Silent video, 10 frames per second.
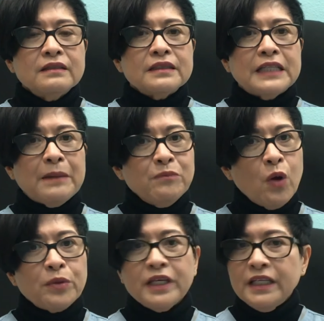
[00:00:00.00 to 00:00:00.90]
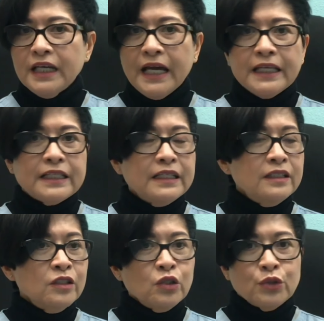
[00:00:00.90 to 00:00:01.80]
giảm một ký 2
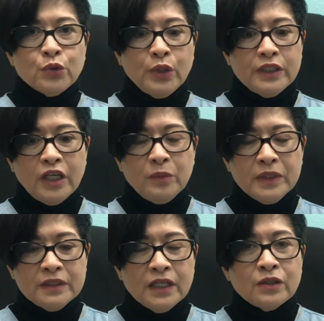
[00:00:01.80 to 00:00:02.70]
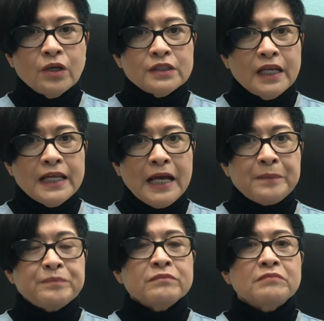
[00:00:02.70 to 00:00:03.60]
ký tùy theo bệnh nhân có thể làm
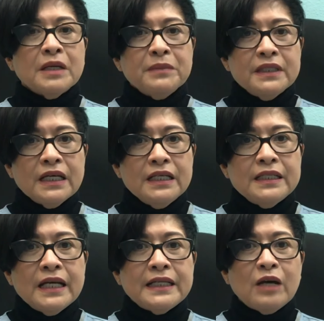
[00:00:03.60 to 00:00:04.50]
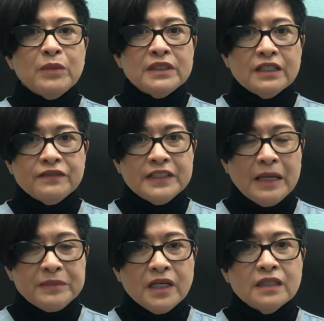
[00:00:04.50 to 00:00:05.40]
bằng bất cứ giá nào bệnh nhân phải
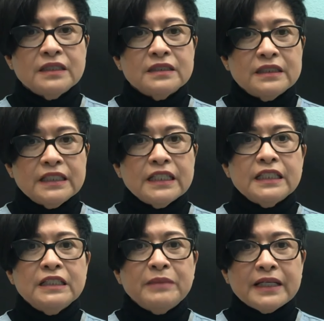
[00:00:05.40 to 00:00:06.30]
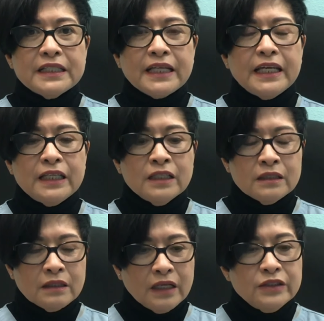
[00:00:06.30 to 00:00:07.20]
giảm cân vì cái khi mà cái cây
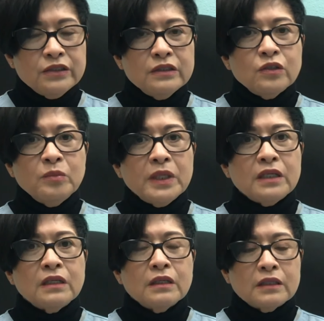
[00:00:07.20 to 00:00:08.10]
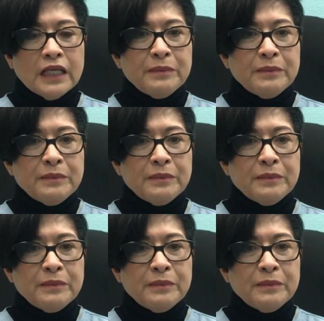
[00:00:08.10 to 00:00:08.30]
ở dưới của mình đã